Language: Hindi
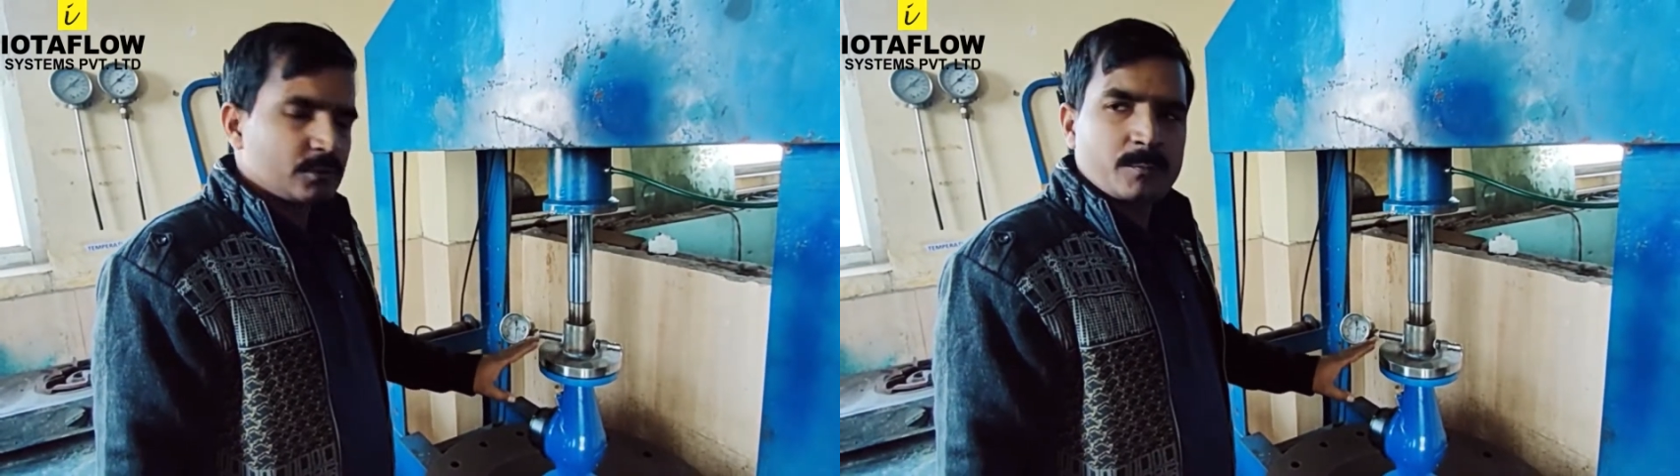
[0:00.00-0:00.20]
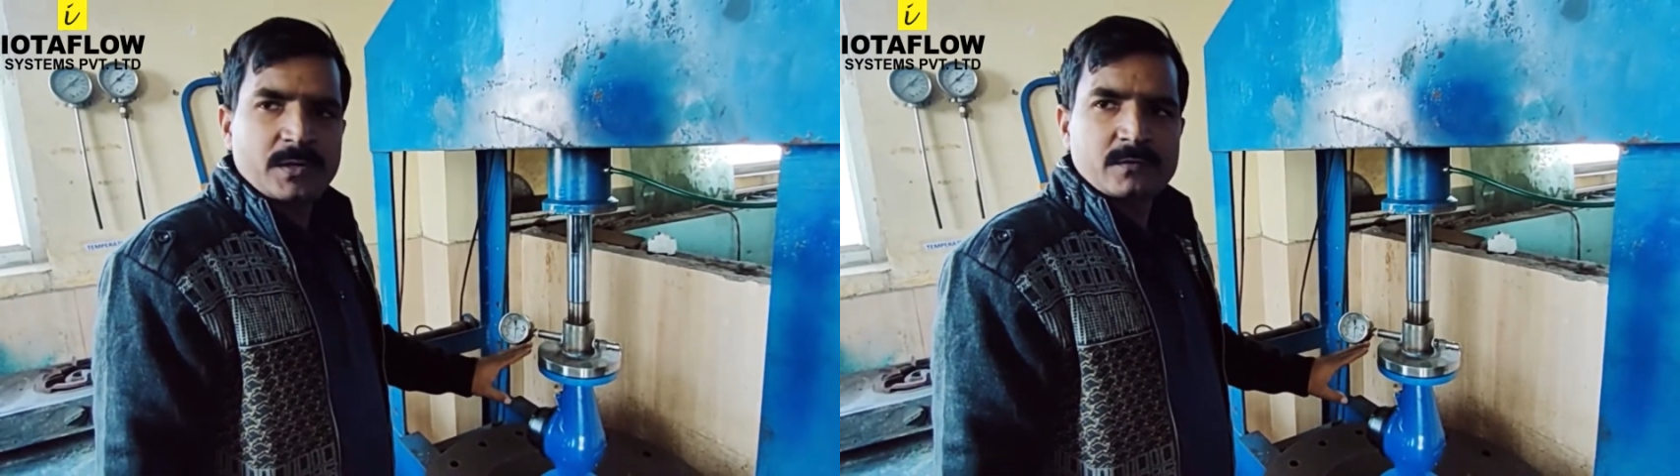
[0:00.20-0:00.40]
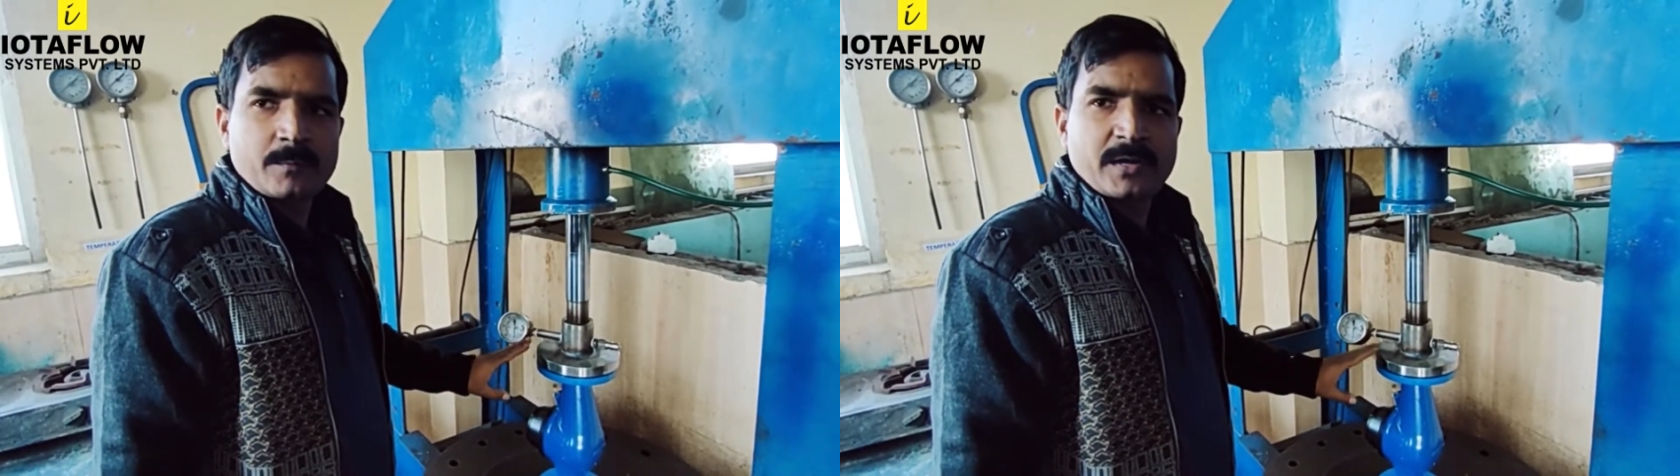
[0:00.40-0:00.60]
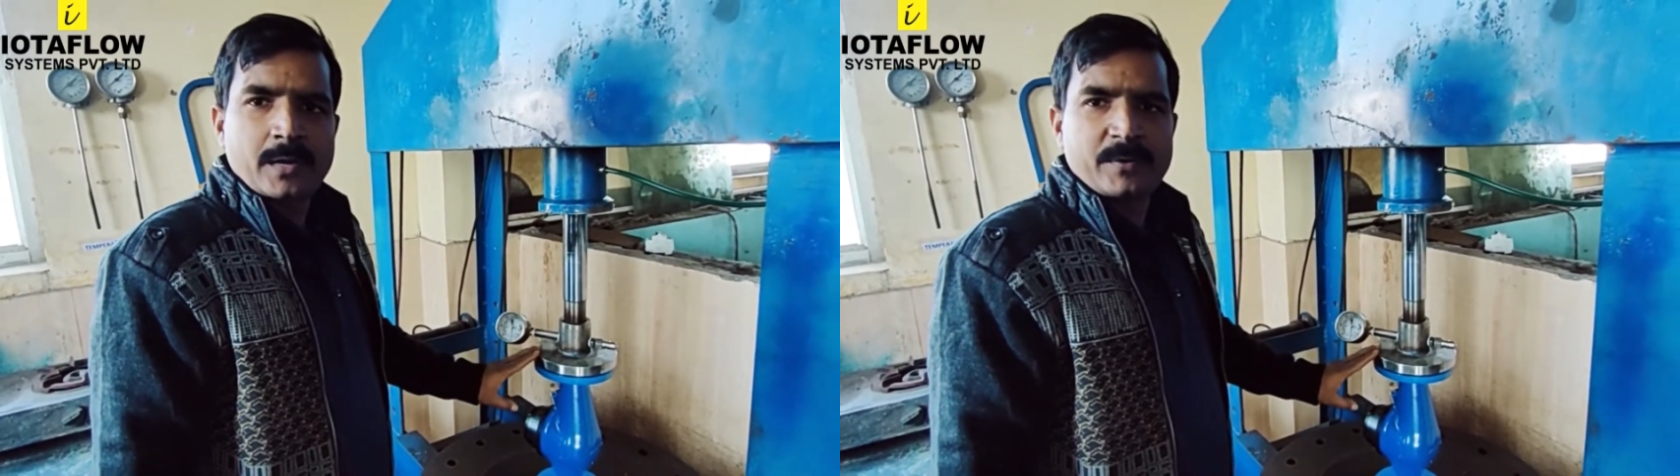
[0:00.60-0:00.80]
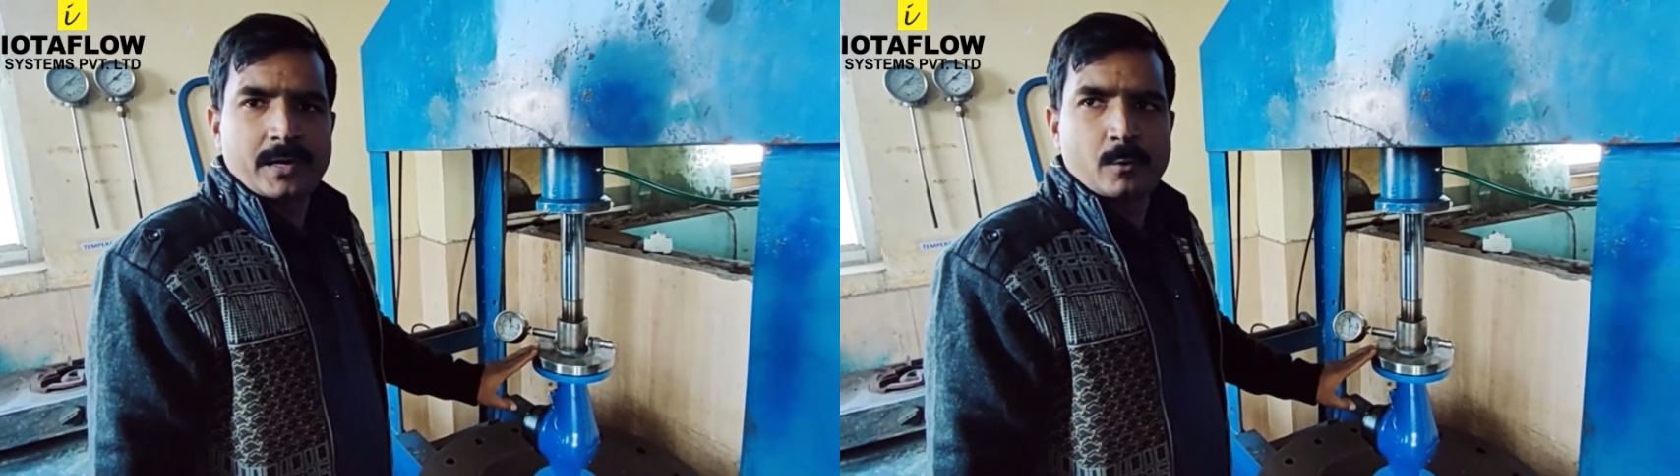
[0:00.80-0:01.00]
तो ये प्रेशर अपने
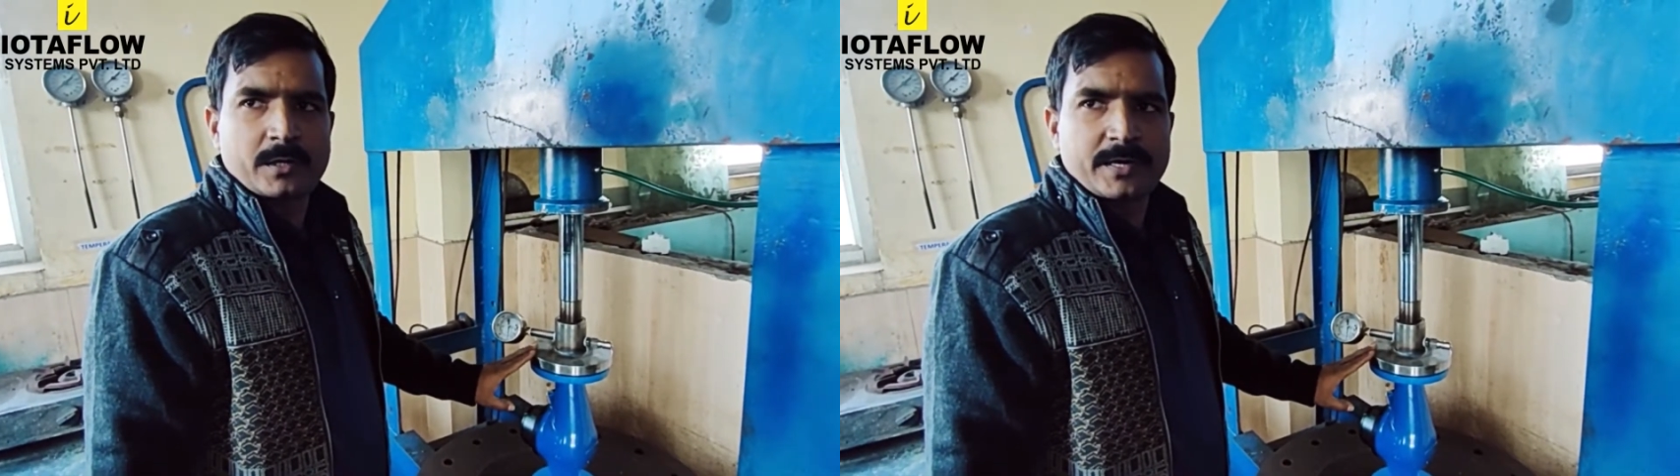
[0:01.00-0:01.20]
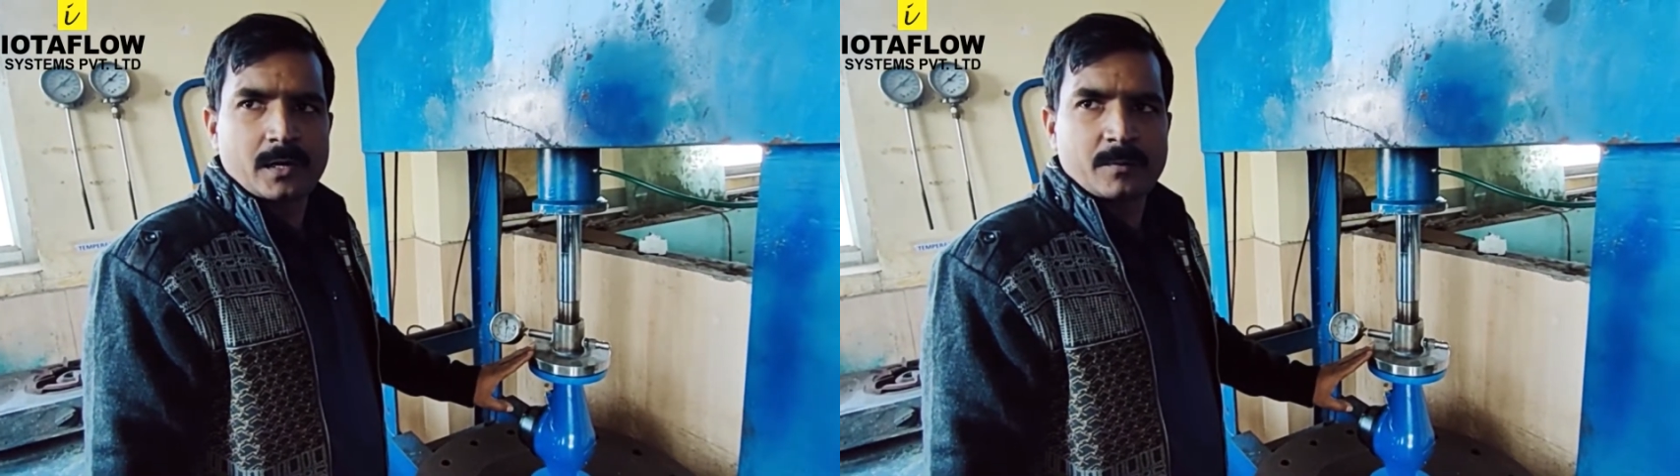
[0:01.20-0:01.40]
आप ही डाउन आ जाएगा